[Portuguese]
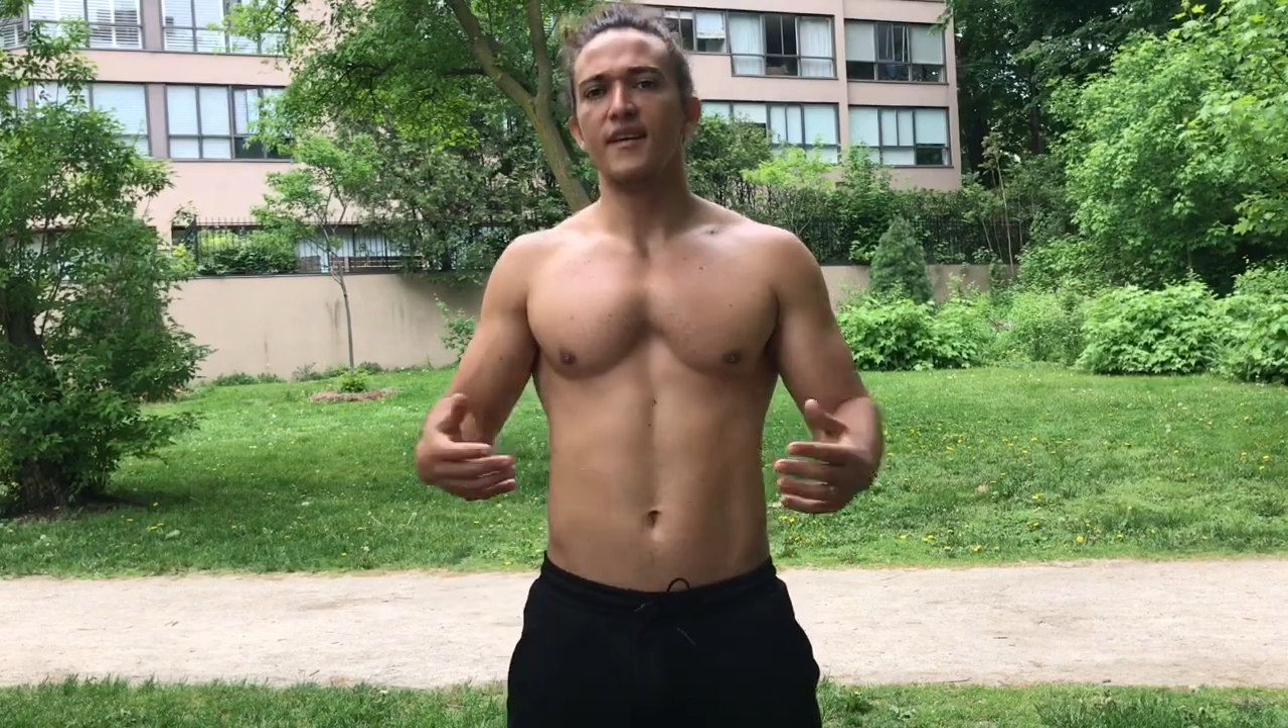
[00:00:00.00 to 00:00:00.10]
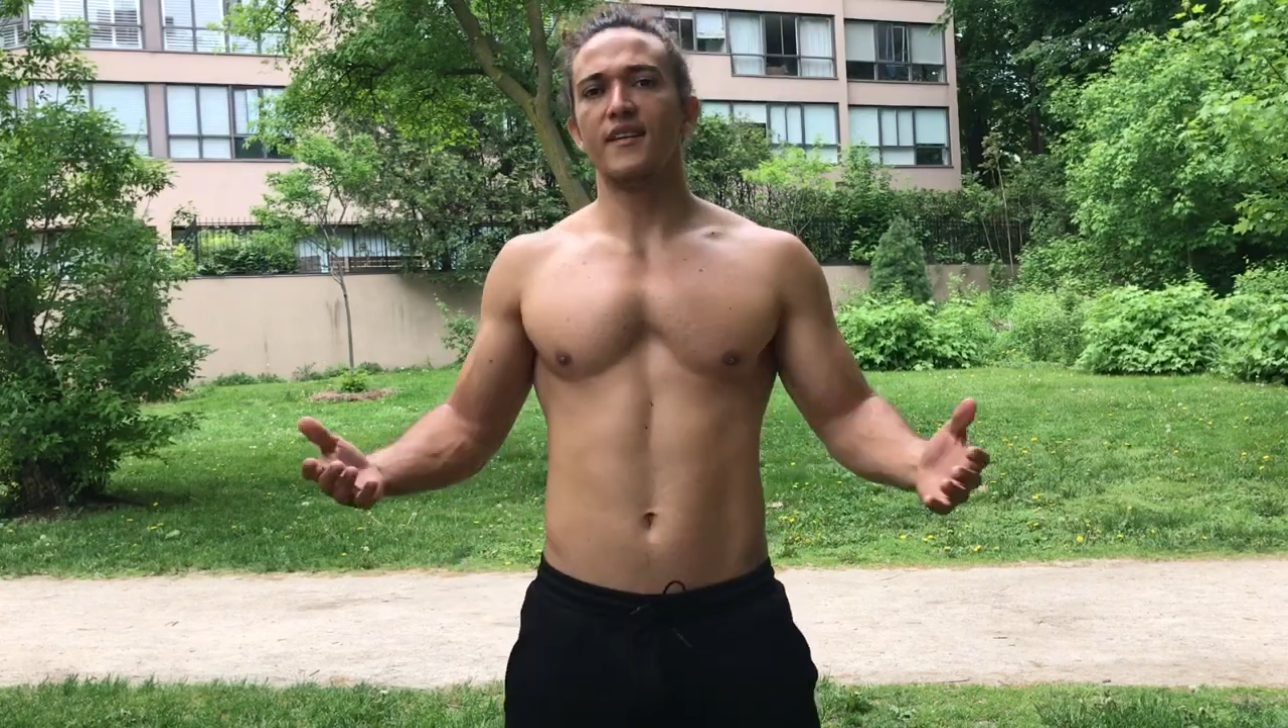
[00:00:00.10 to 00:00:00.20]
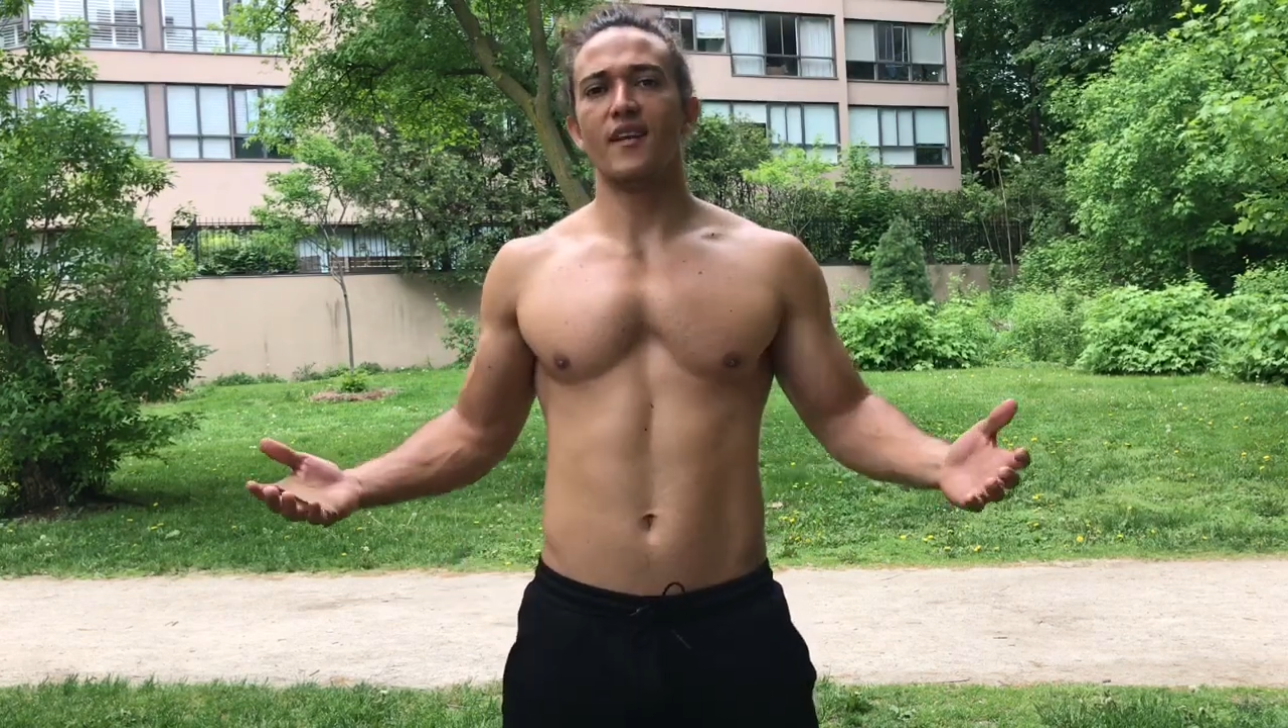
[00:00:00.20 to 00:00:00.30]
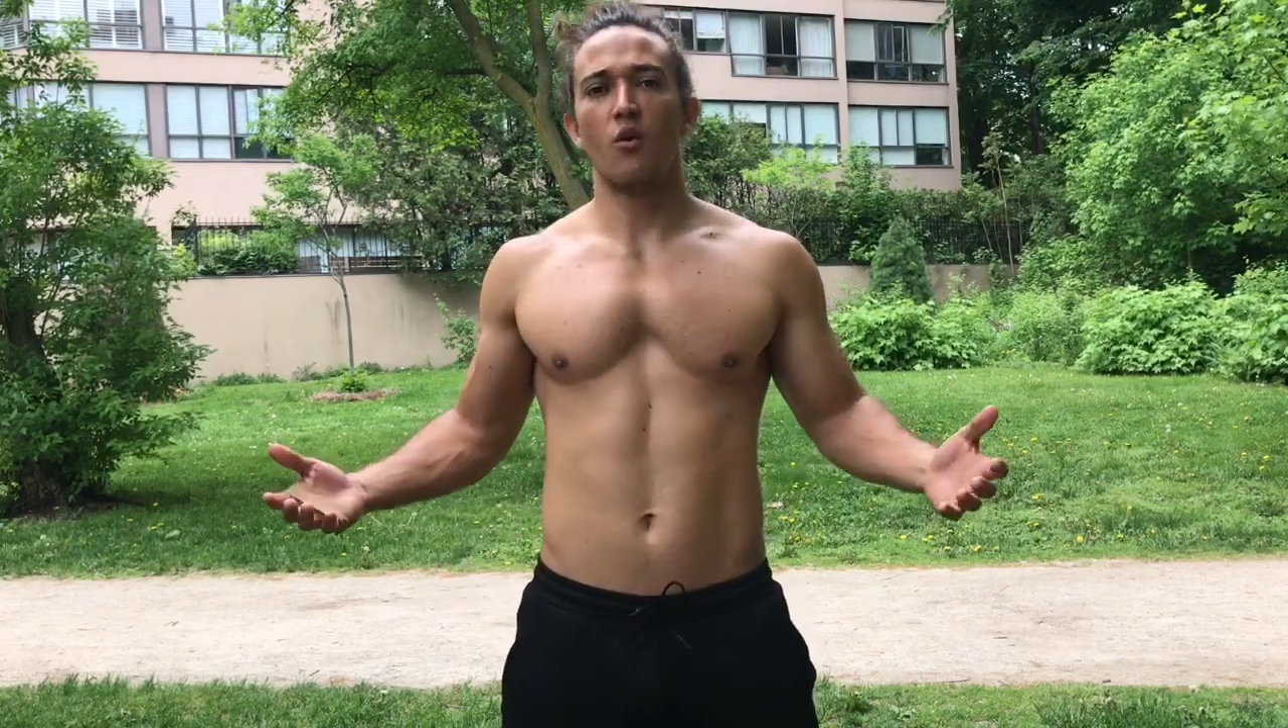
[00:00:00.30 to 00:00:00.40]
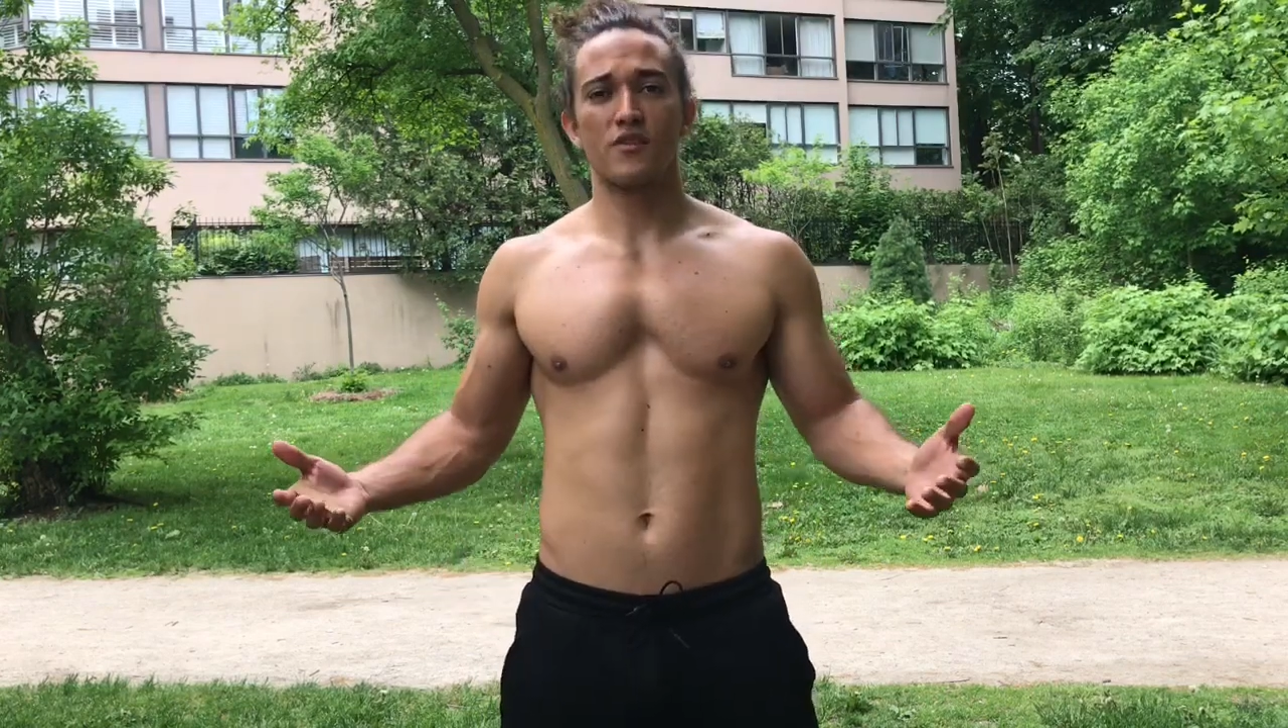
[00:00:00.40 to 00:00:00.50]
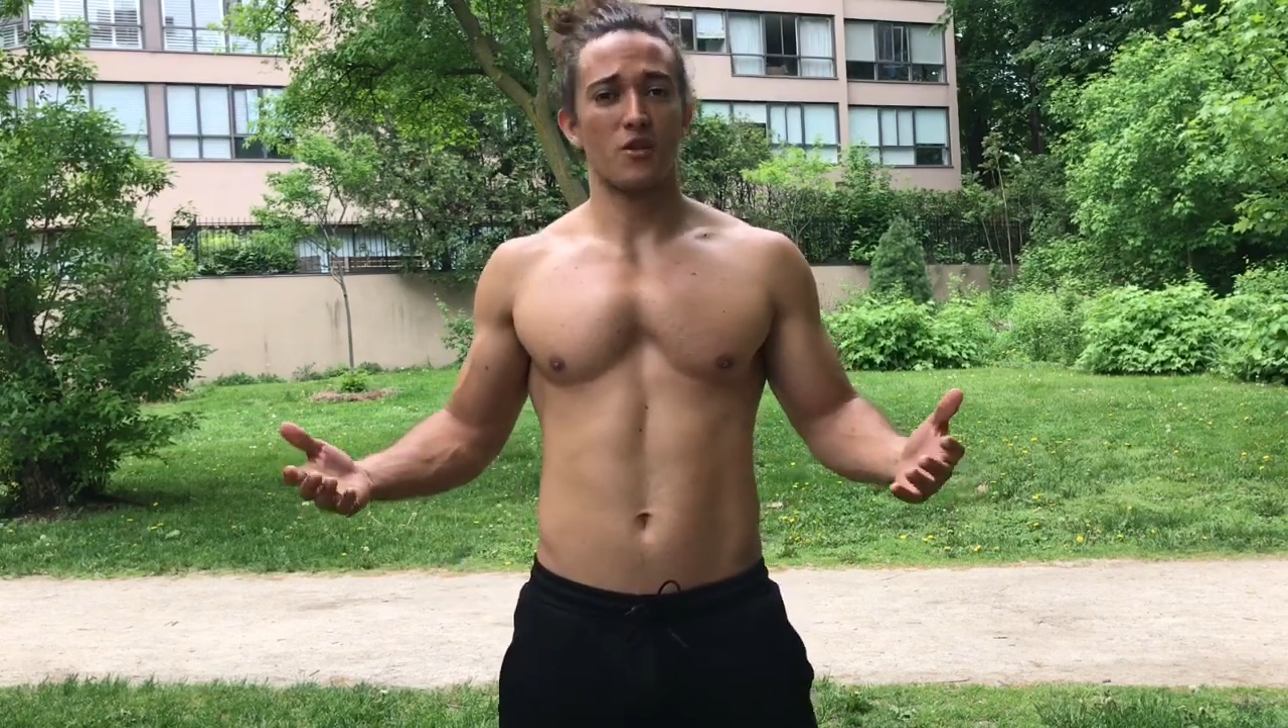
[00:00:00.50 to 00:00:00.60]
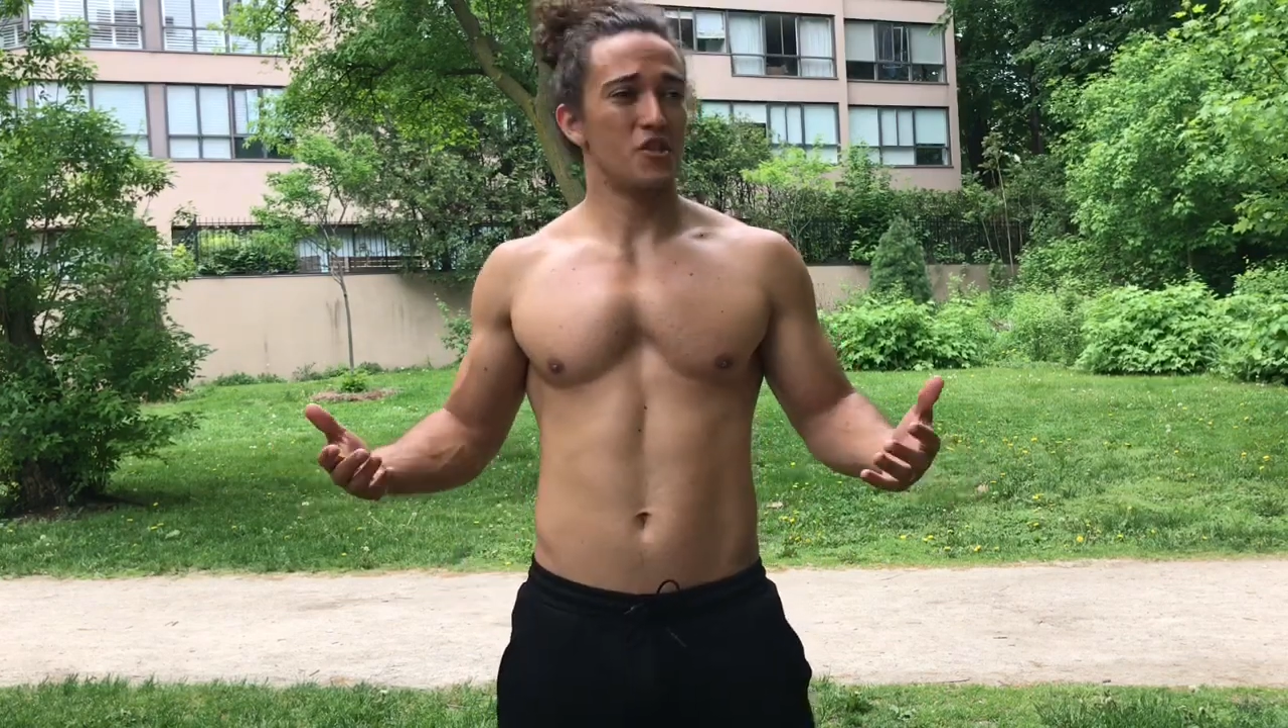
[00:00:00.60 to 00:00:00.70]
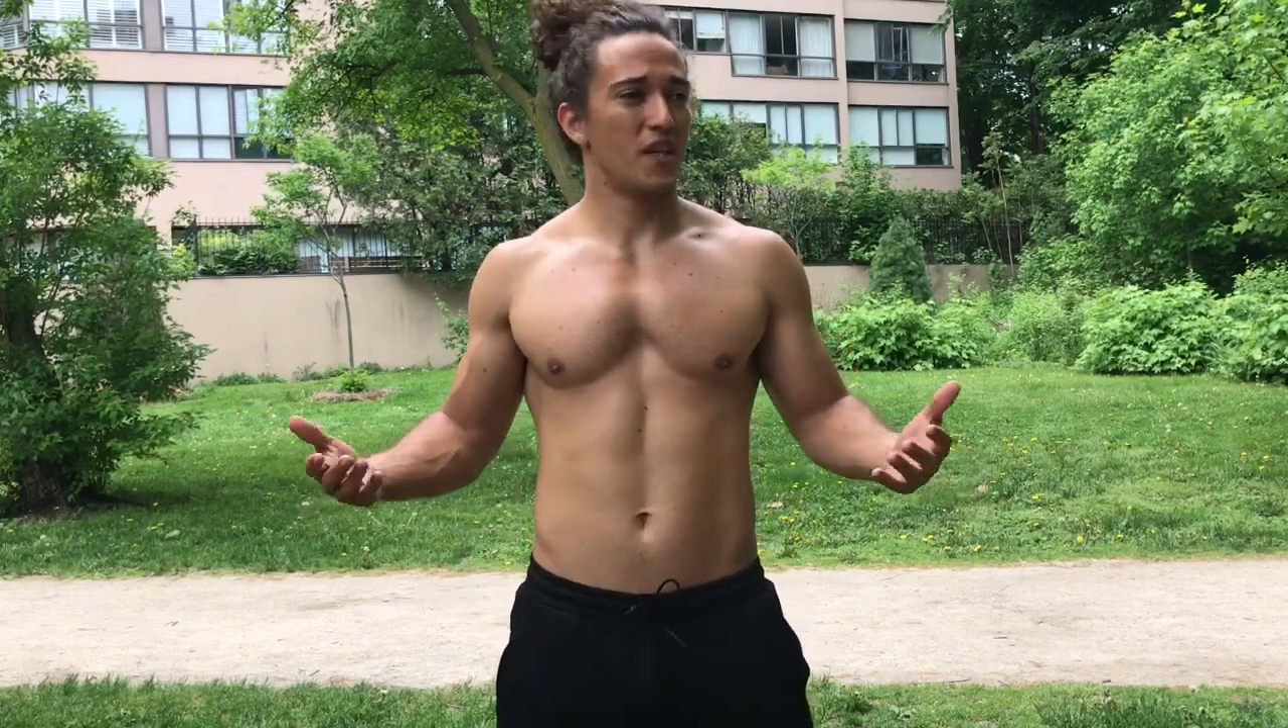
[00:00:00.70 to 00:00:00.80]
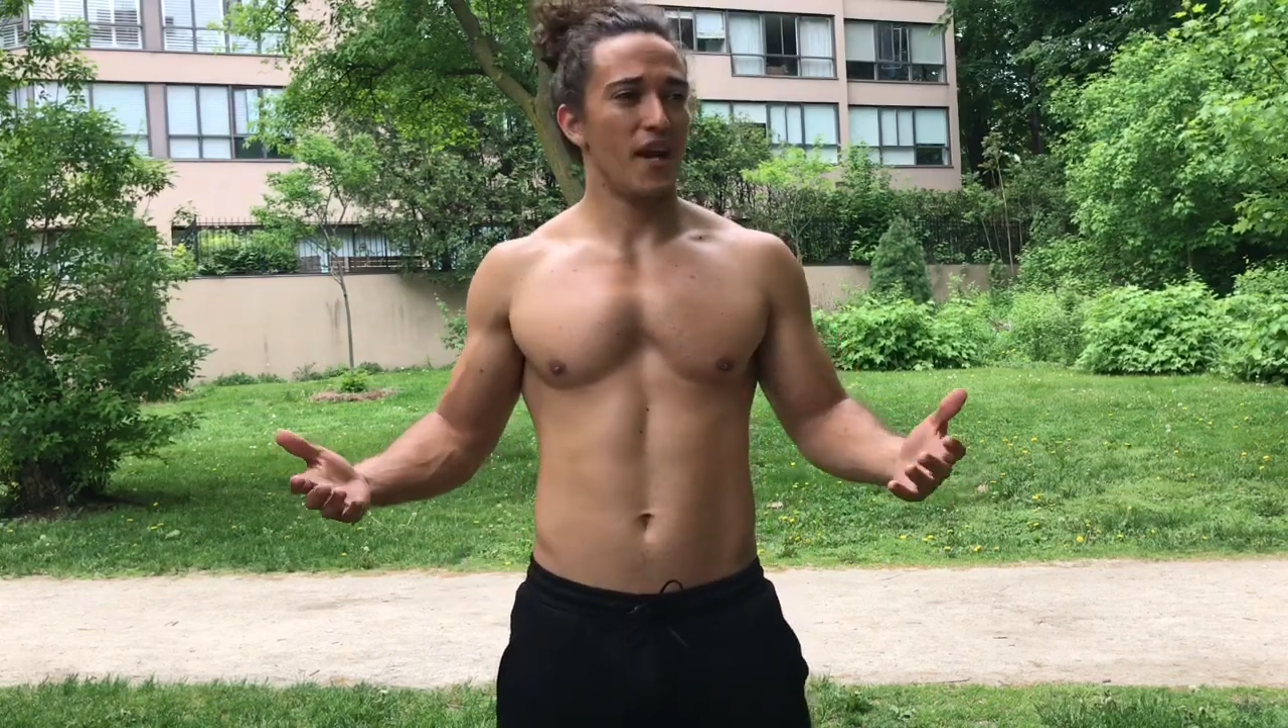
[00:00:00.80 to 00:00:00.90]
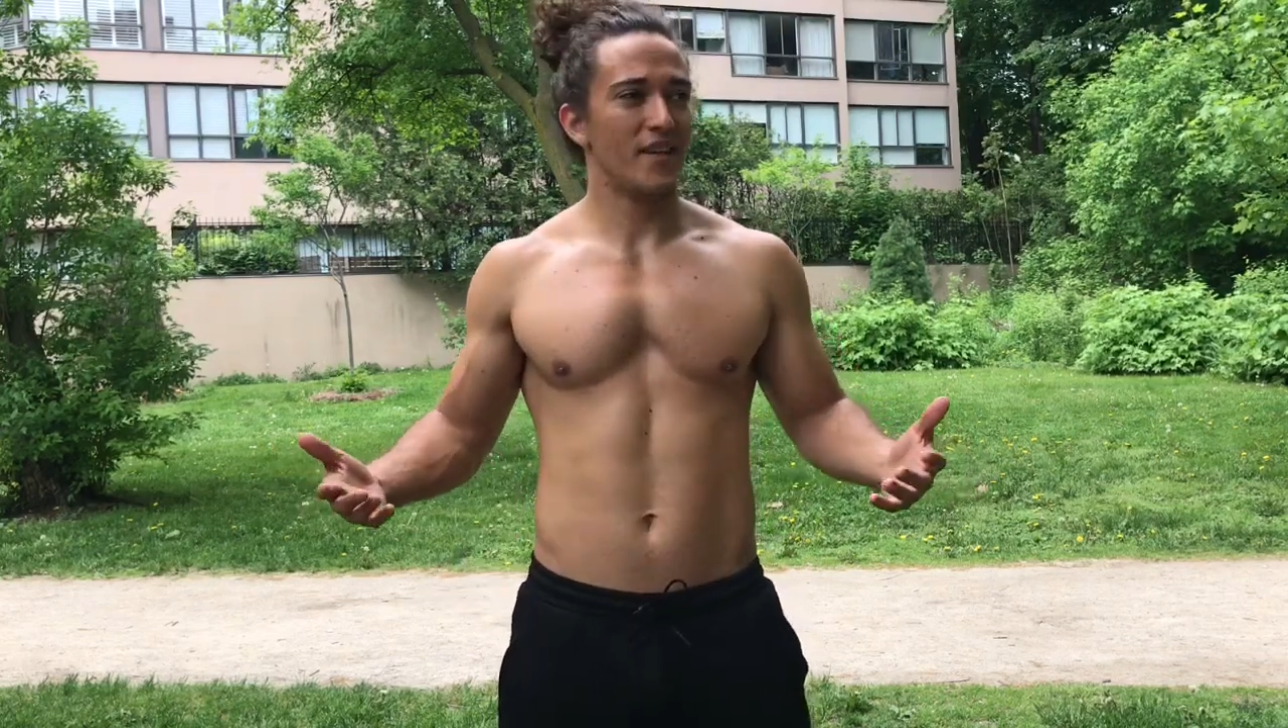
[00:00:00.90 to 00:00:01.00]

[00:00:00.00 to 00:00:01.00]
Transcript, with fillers: Então, se eu diria